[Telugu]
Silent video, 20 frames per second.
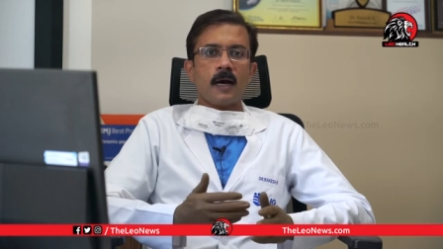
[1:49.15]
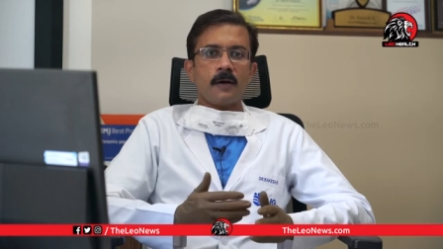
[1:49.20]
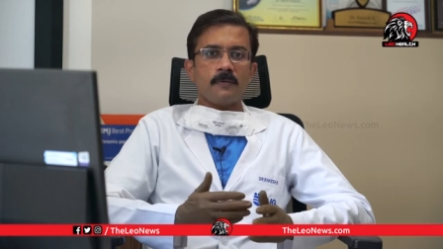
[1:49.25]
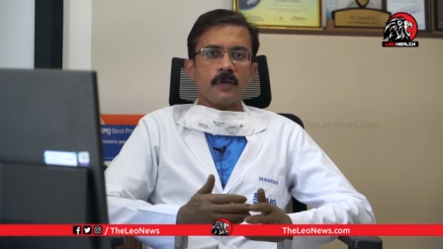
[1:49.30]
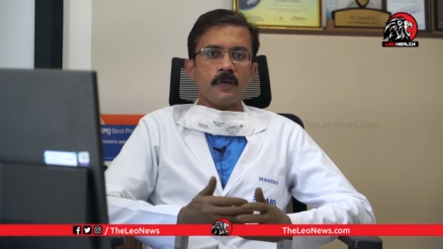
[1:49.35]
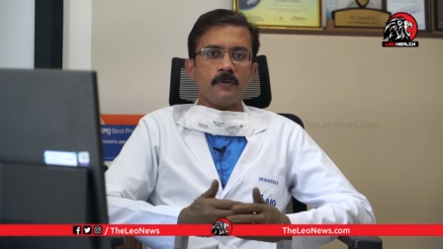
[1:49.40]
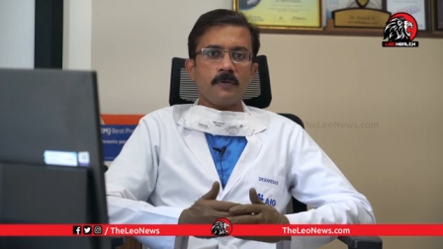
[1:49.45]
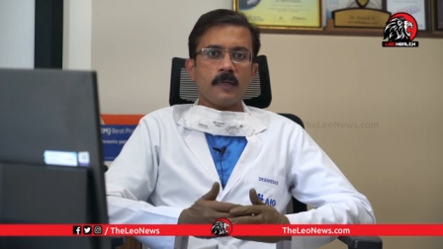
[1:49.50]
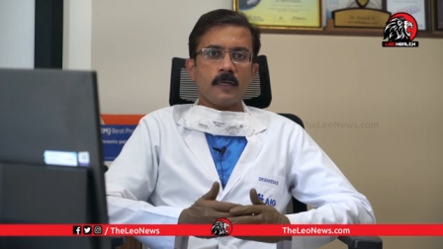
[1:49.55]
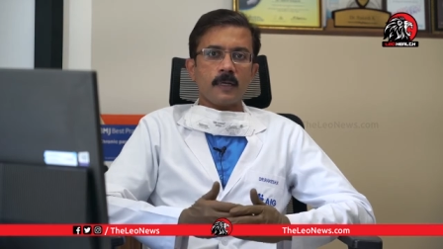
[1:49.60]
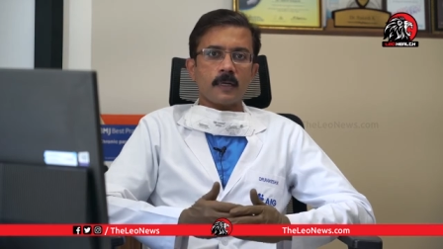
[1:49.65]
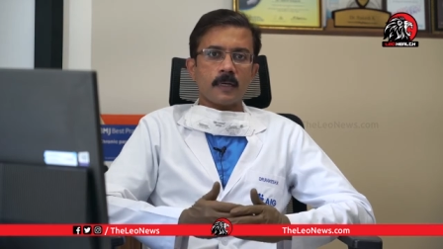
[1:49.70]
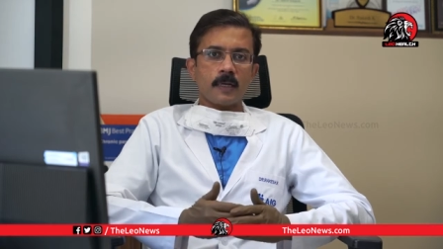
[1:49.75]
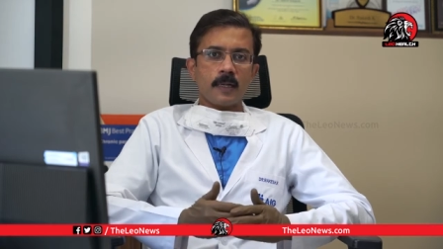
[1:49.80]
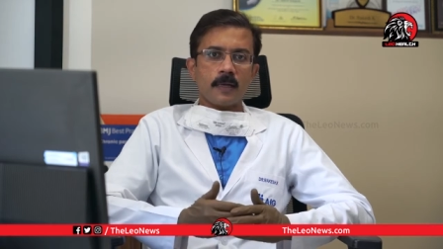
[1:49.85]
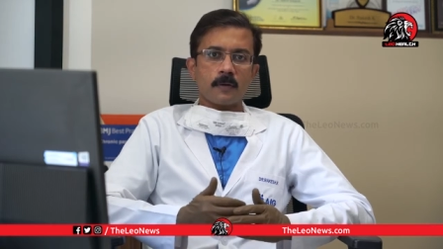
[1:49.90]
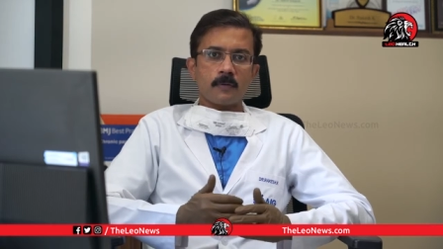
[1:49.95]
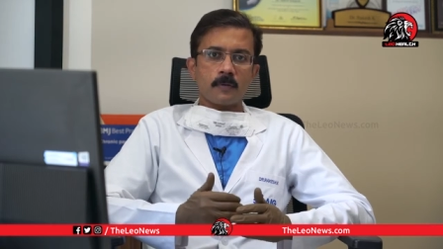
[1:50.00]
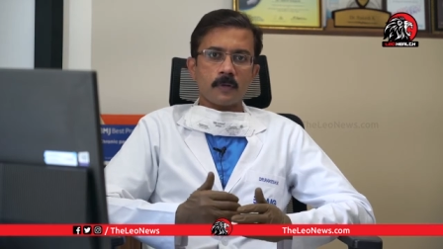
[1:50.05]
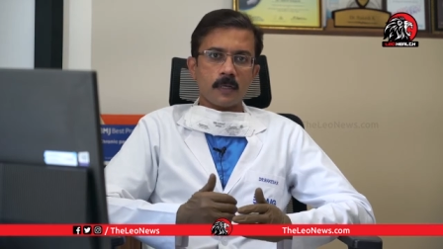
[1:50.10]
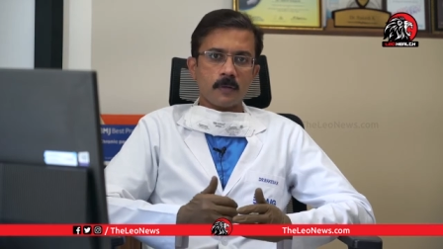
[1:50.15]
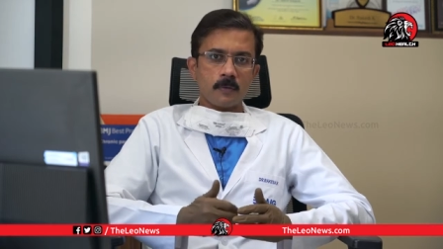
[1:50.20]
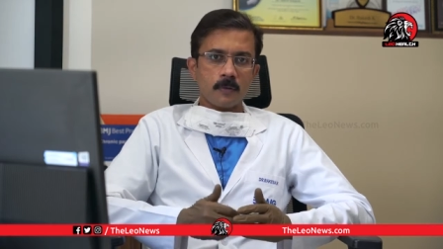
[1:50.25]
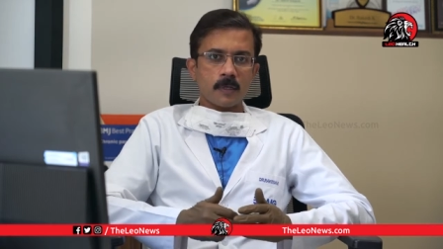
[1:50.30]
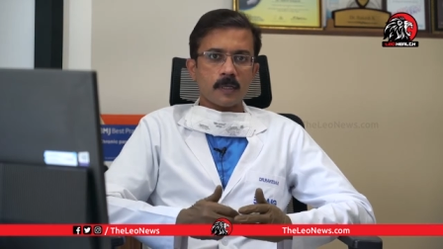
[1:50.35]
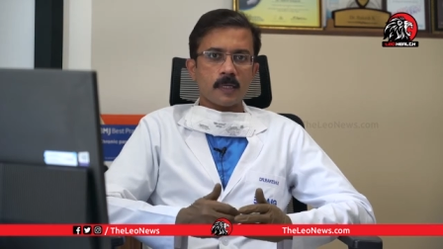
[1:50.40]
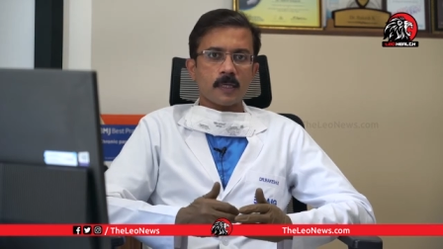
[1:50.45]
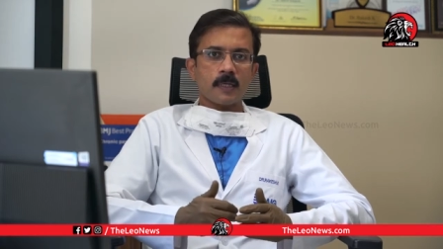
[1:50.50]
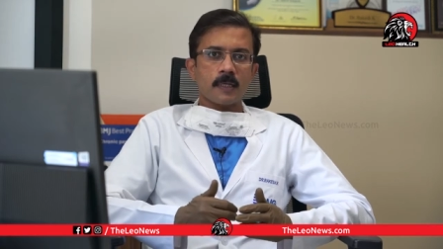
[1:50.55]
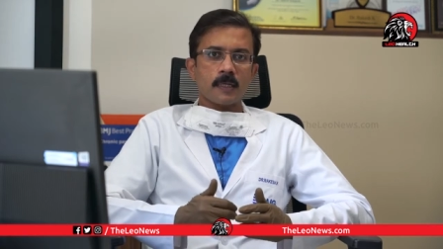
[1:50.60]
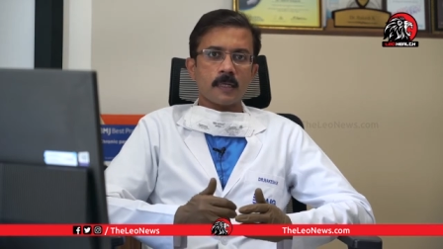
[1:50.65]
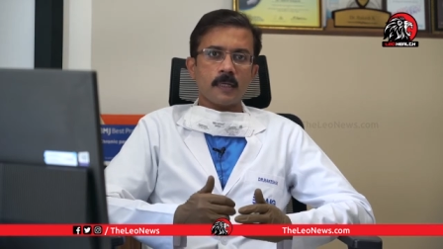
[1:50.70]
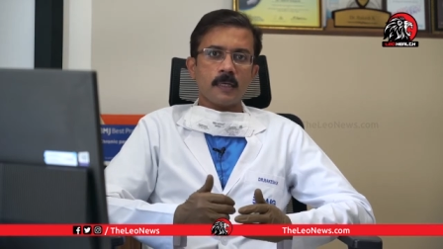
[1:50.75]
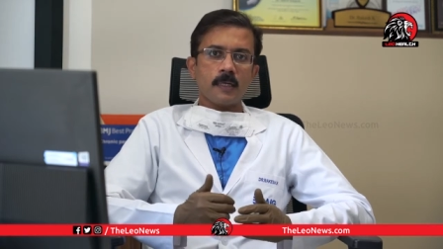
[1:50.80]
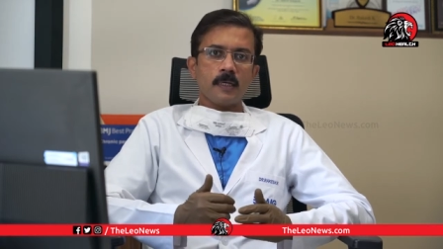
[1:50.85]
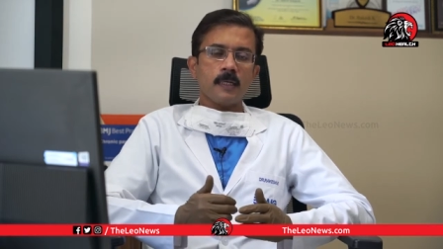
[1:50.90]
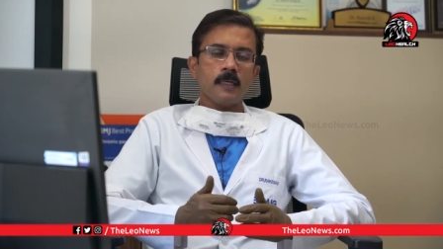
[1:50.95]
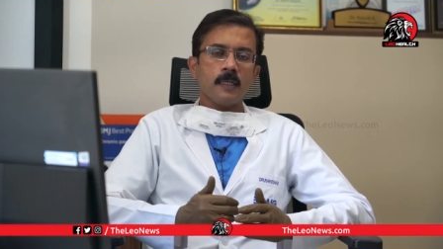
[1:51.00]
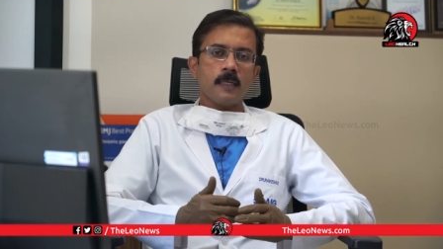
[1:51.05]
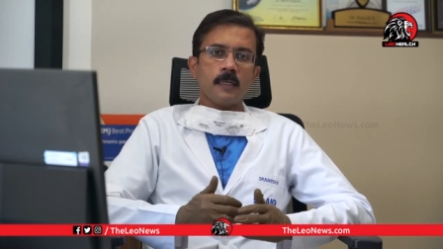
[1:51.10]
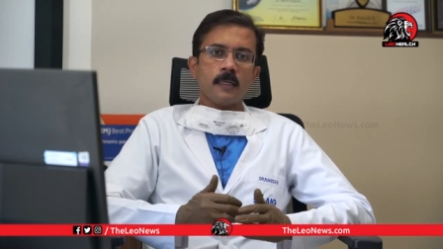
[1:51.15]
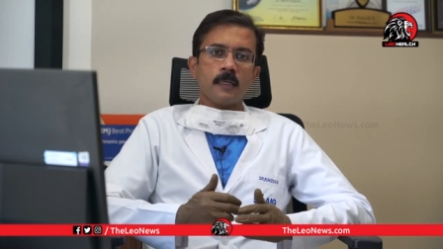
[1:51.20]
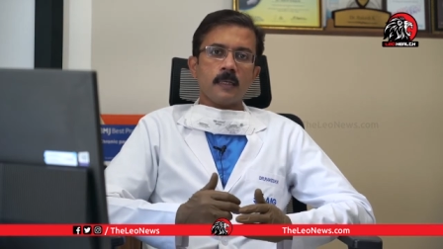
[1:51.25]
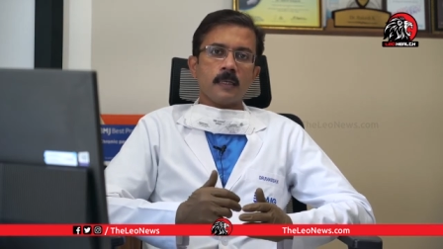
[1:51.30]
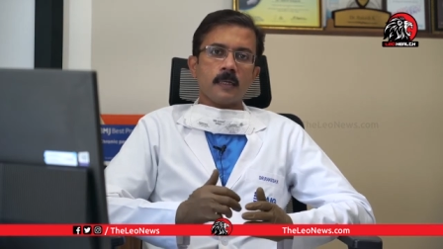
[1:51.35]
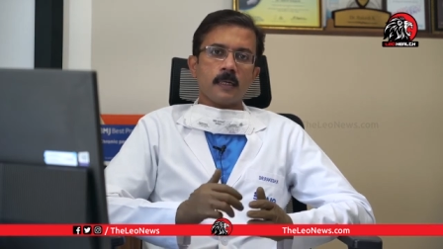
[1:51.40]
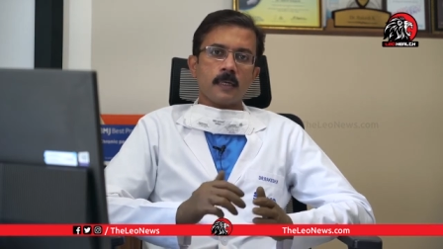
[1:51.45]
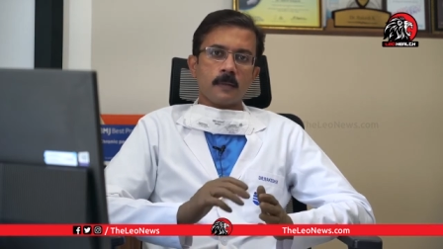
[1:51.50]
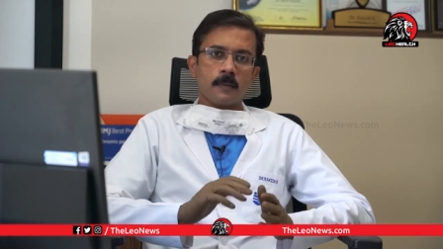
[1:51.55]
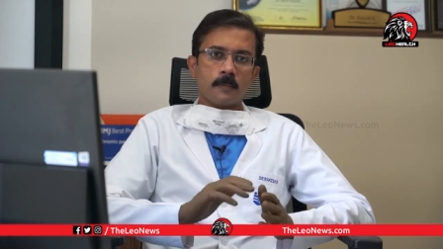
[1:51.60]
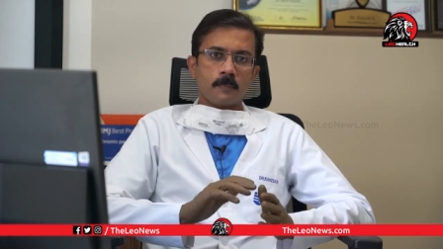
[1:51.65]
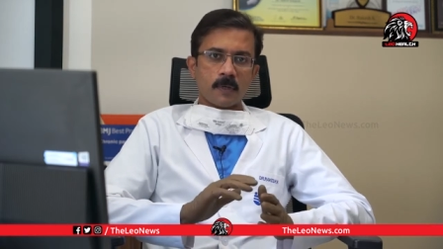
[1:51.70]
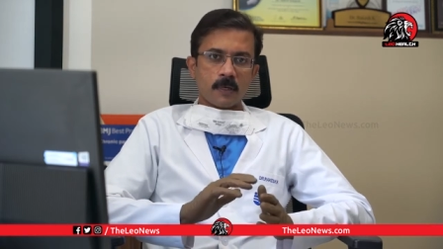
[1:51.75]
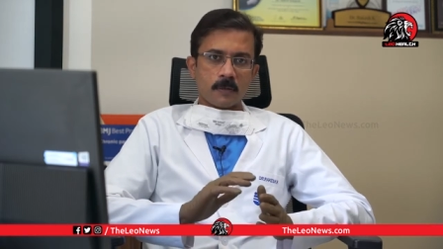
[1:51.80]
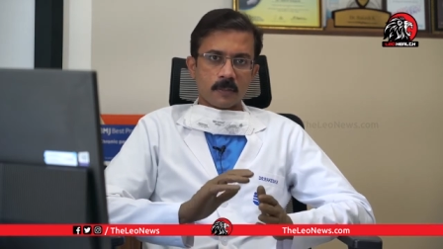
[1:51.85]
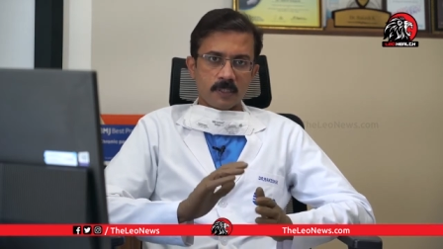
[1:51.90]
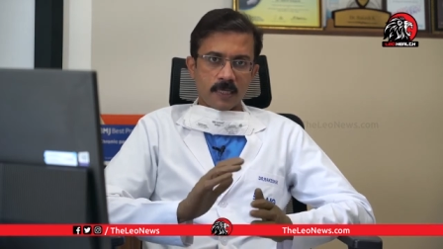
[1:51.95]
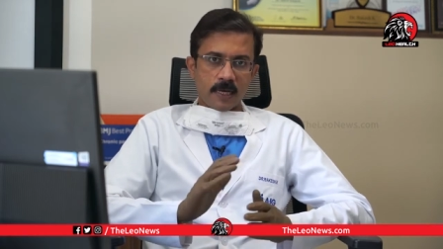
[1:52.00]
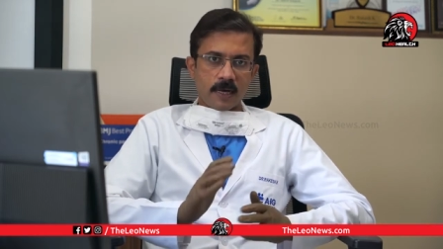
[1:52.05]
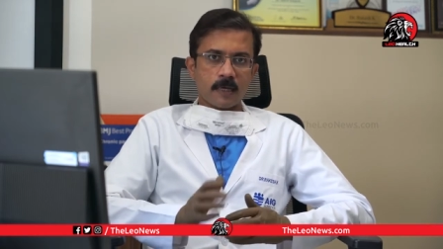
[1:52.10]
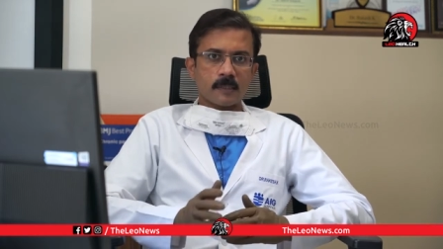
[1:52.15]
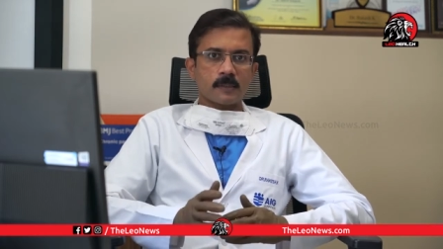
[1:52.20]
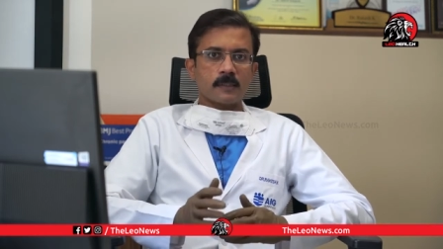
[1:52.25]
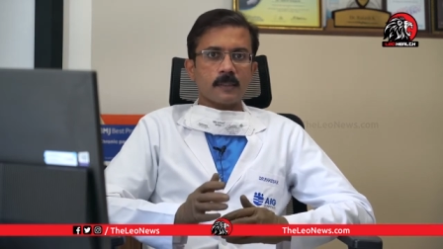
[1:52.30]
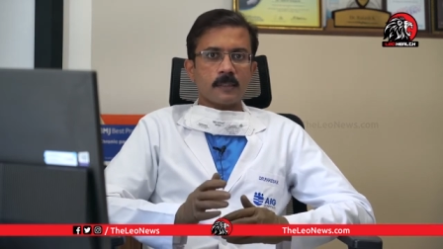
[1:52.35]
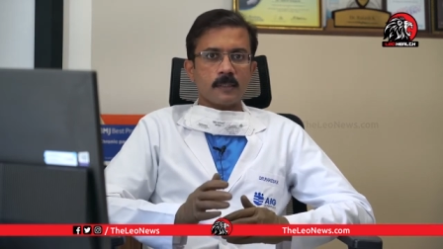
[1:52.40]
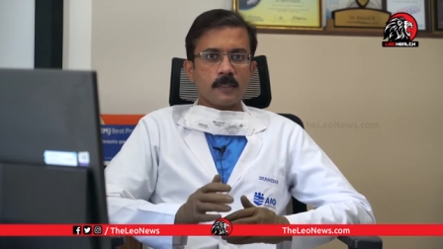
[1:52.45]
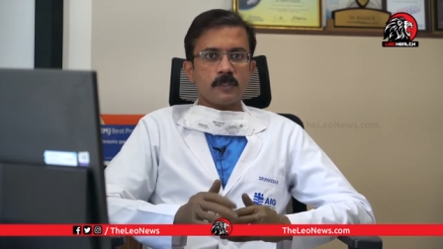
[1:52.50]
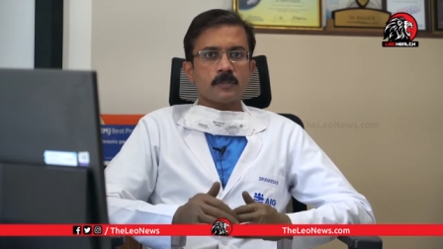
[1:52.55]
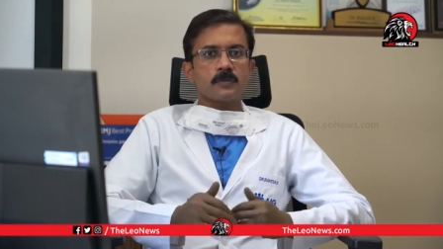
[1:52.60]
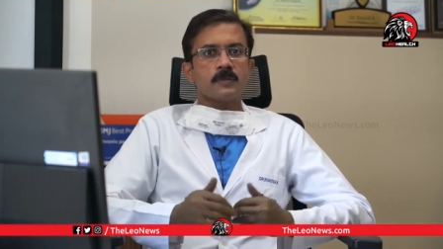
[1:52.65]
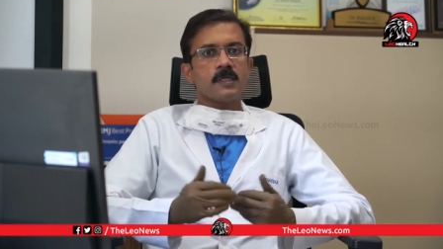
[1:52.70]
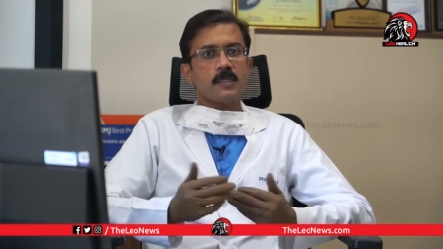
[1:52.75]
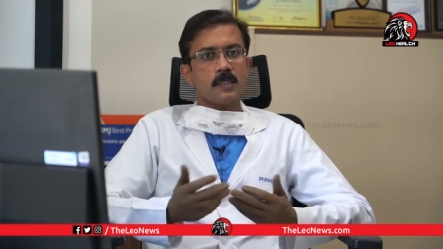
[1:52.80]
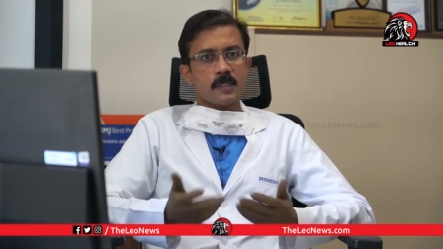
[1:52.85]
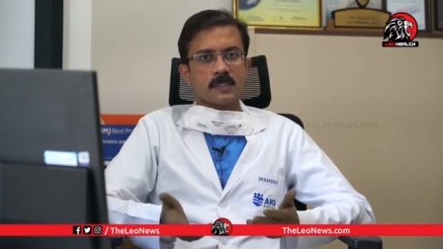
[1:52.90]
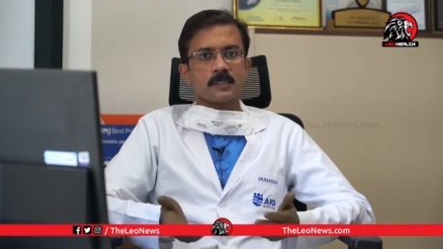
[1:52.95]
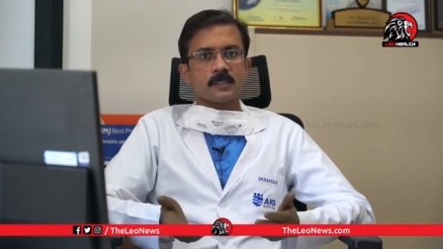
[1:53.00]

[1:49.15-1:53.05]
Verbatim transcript: అవేమీ లేకుండా ఉండటానికి మనం జాగ్రత్తలు తీసుకునే